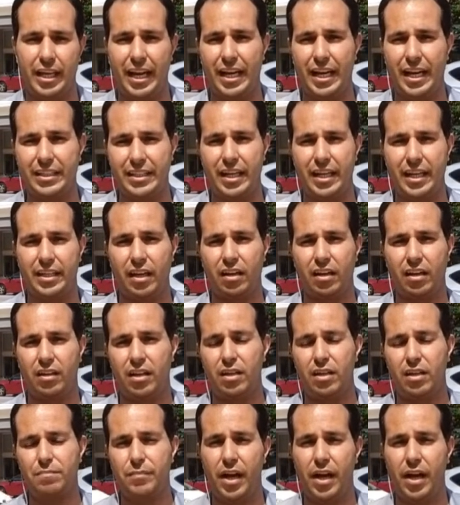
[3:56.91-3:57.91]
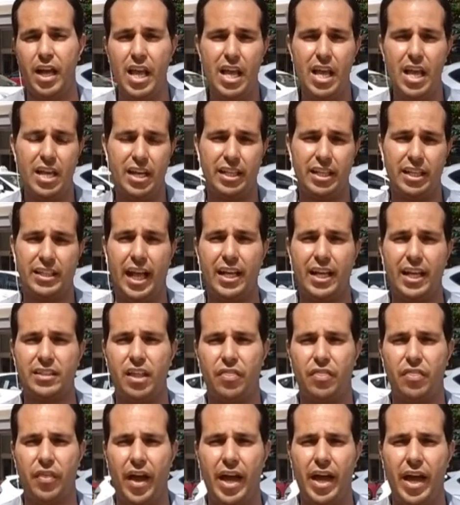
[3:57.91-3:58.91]
خلال تلك القمة
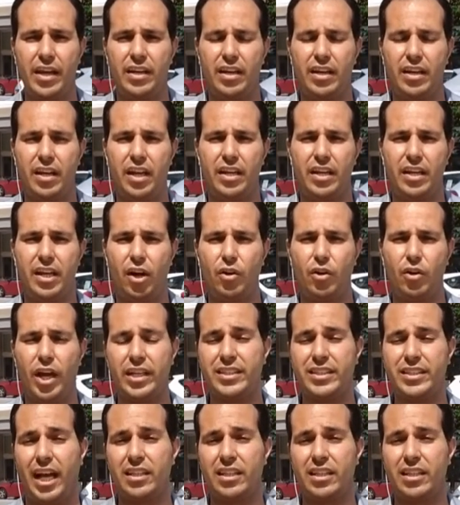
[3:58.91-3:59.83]
نتحدث عن أن هناك